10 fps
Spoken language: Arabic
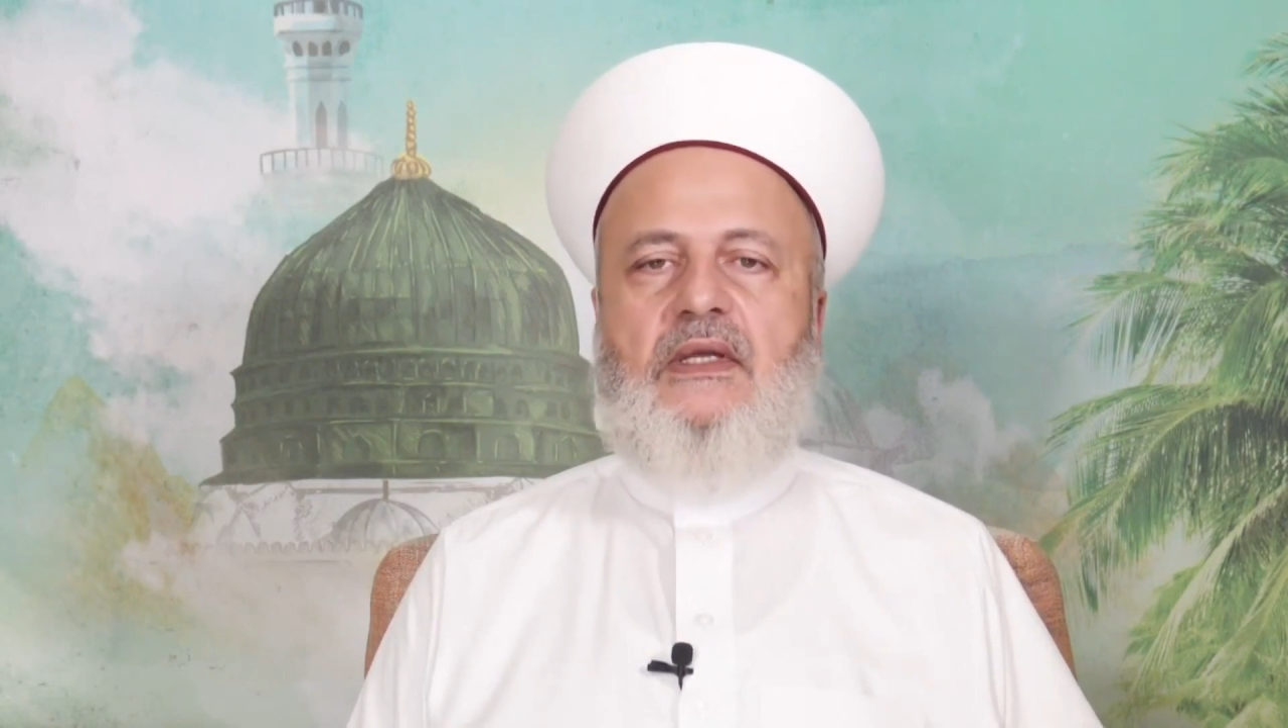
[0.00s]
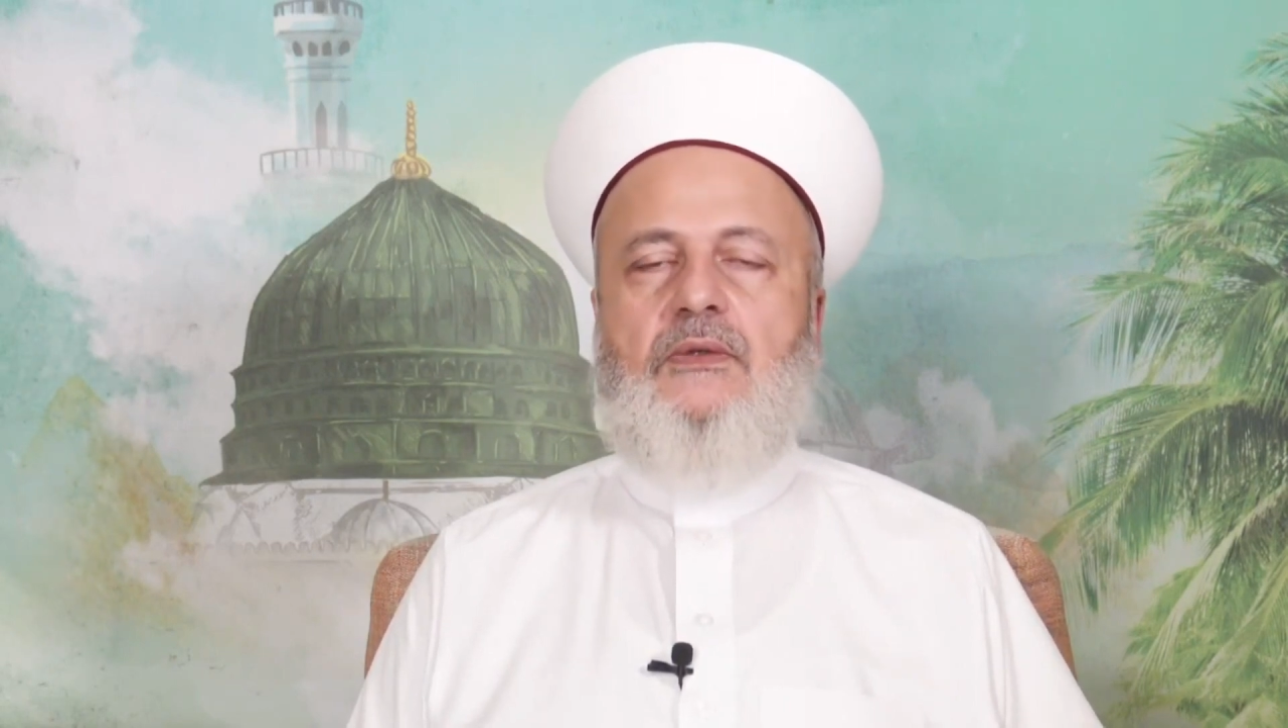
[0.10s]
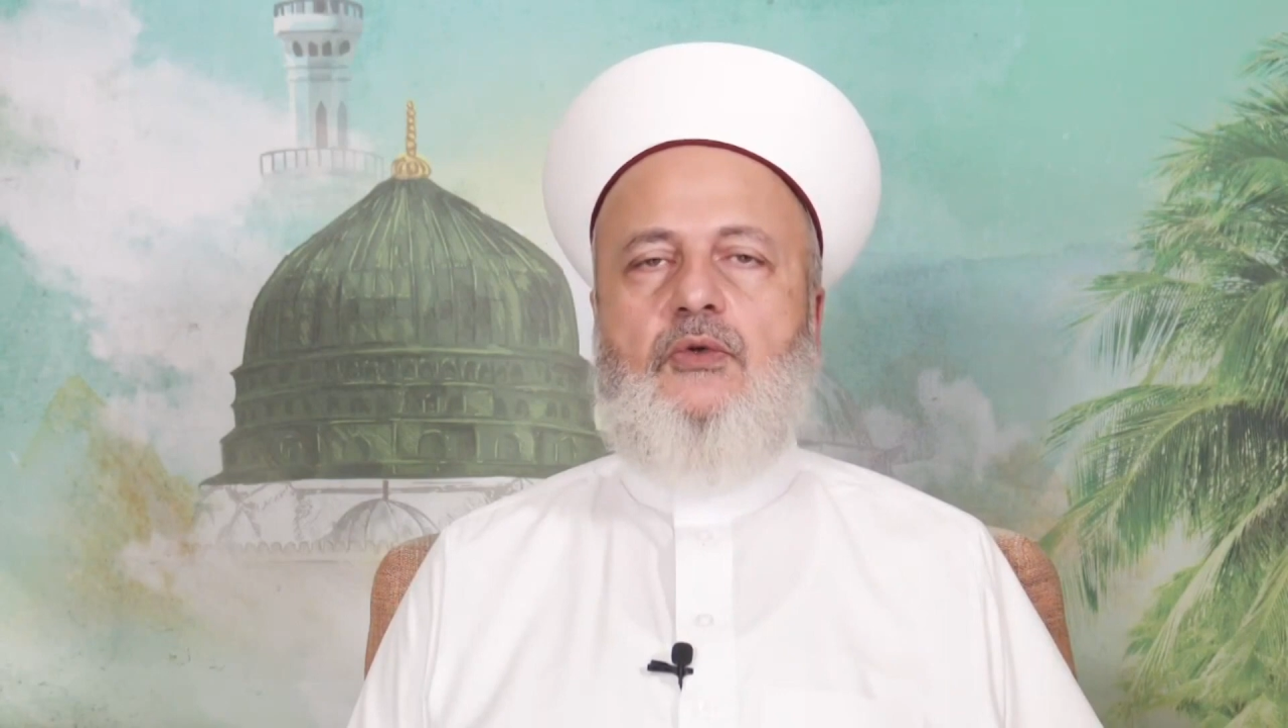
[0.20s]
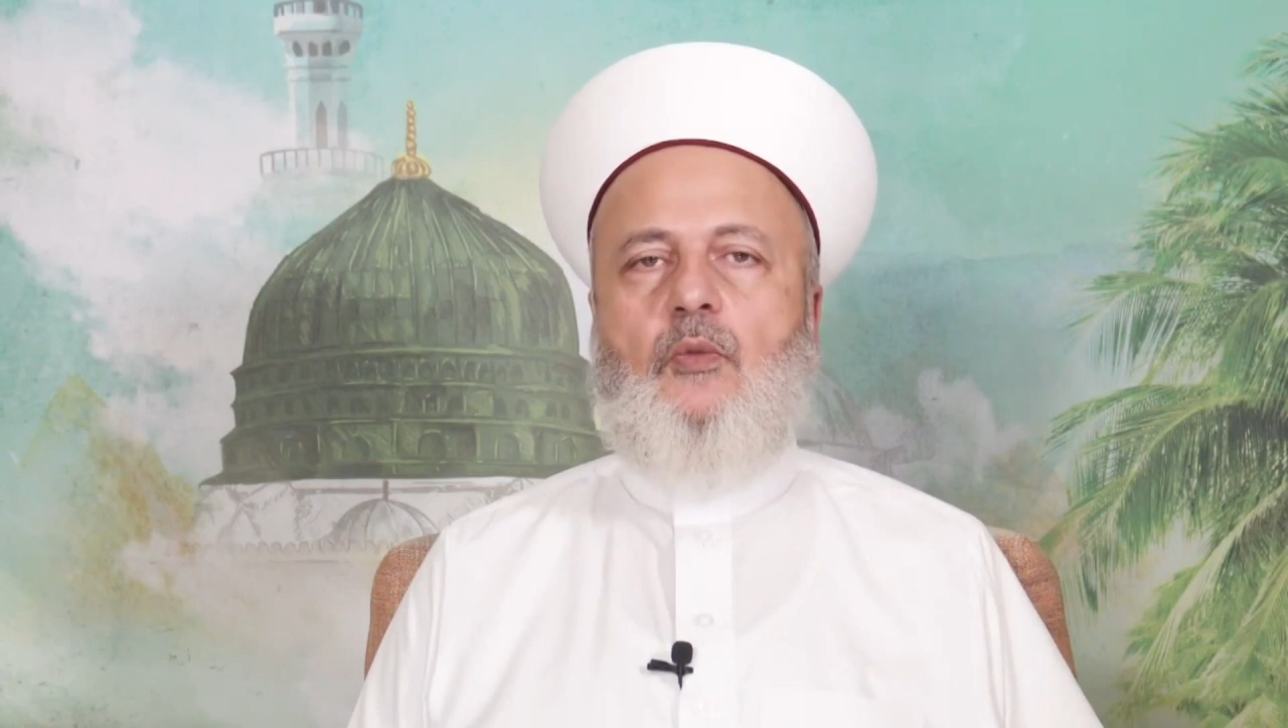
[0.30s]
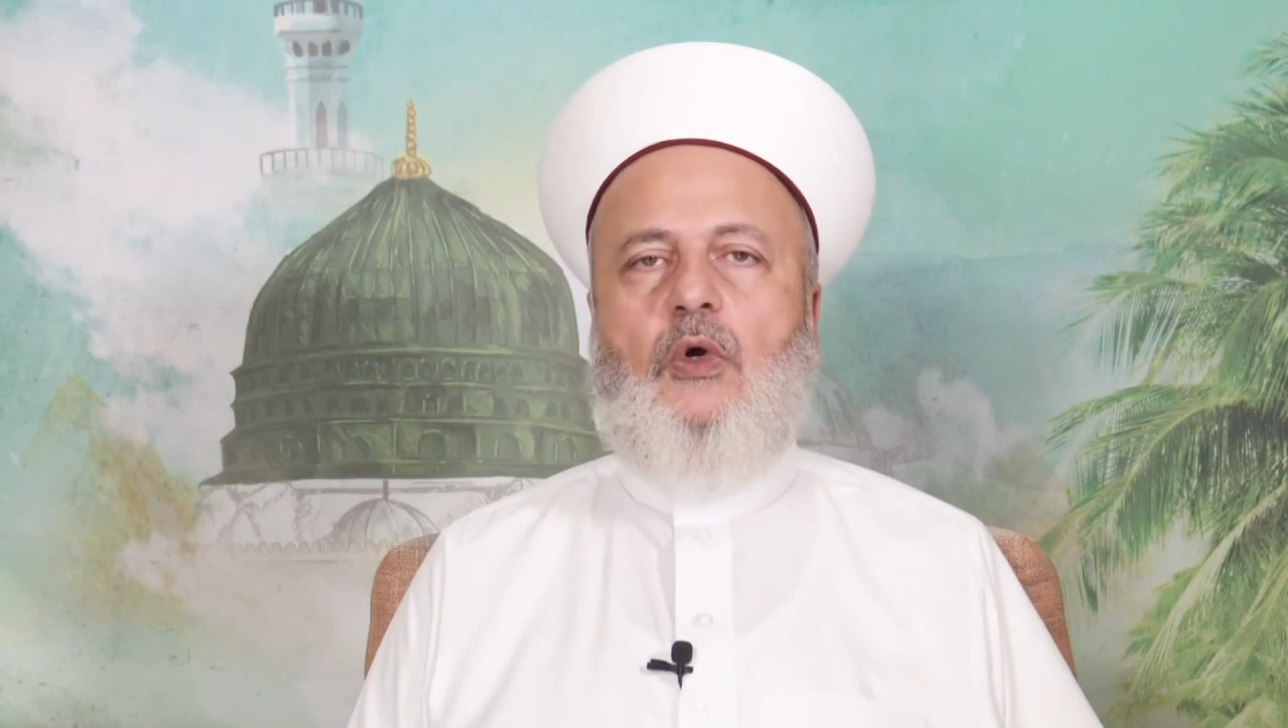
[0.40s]

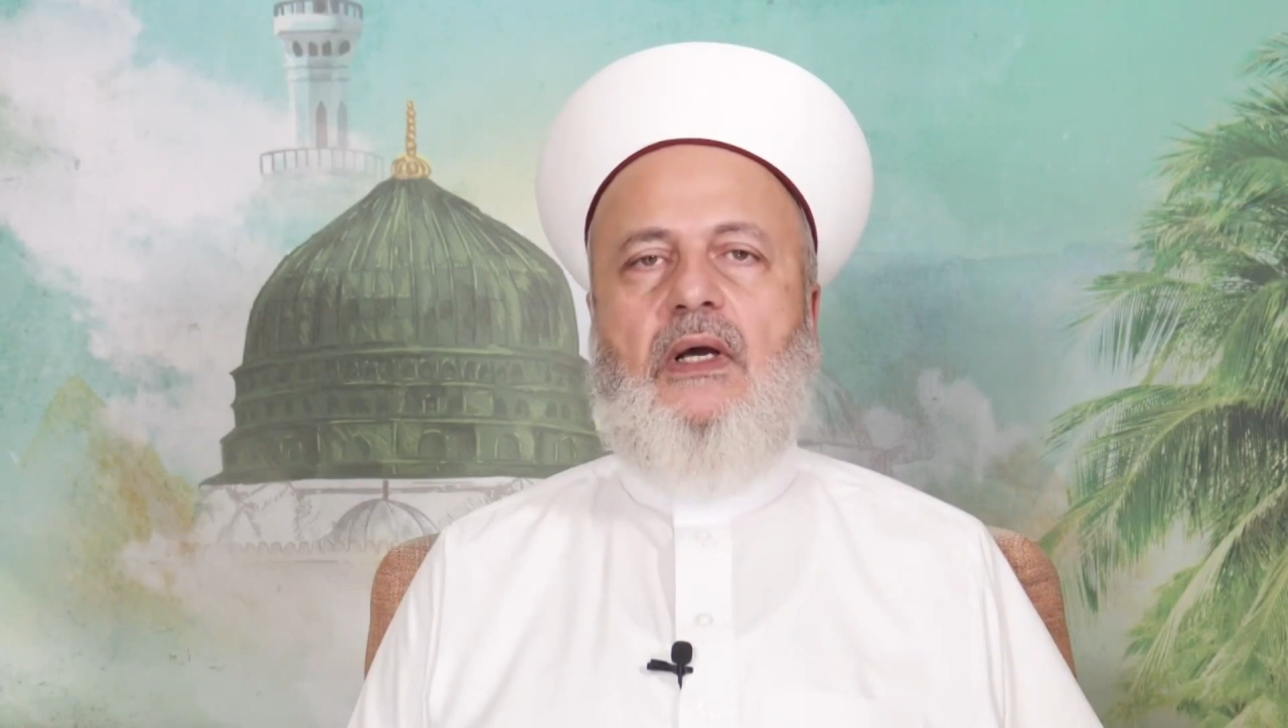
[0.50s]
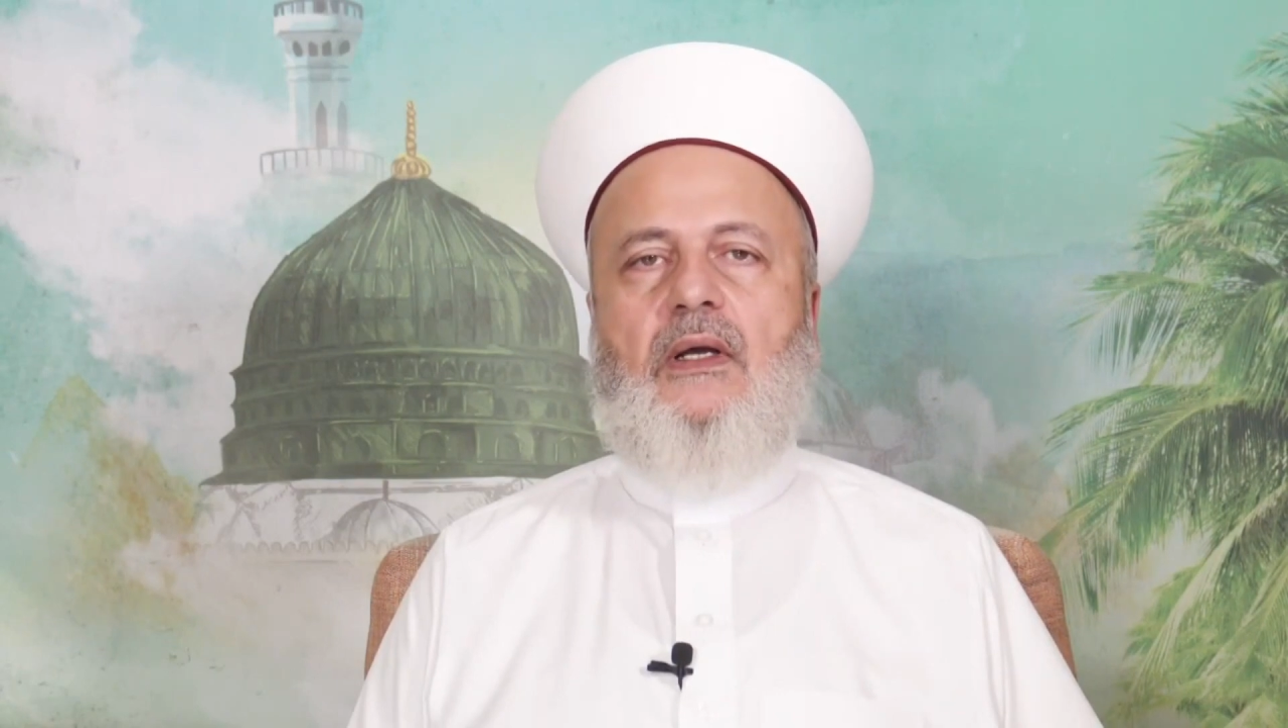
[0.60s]
الجمعة